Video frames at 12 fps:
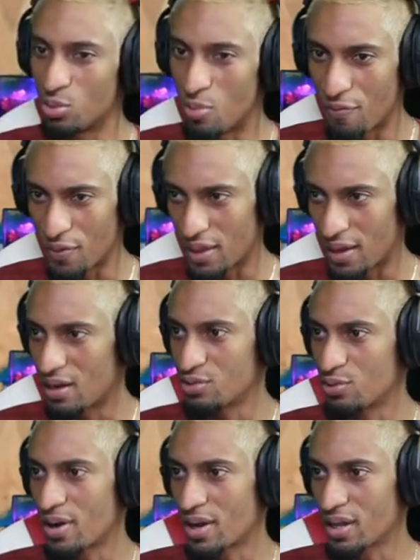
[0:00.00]
federal hace un
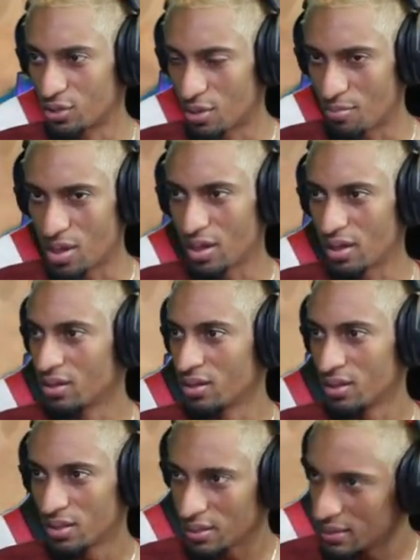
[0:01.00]
rato también.
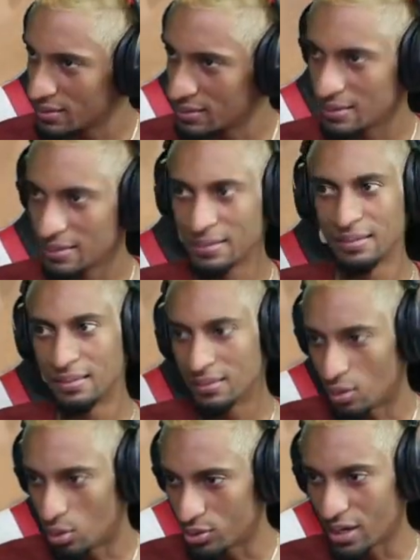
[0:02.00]

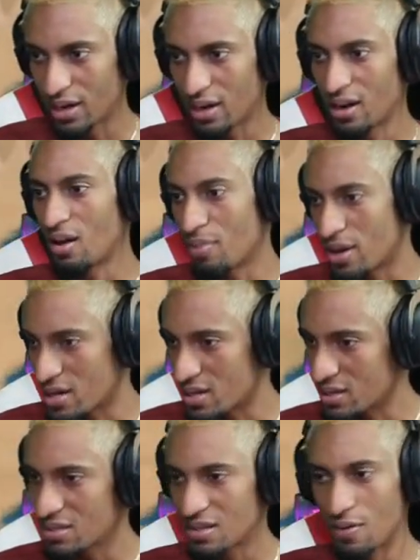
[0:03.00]
Otra granada más,
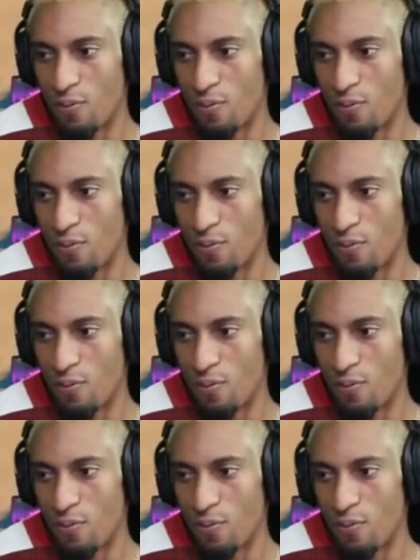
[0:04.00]
se fue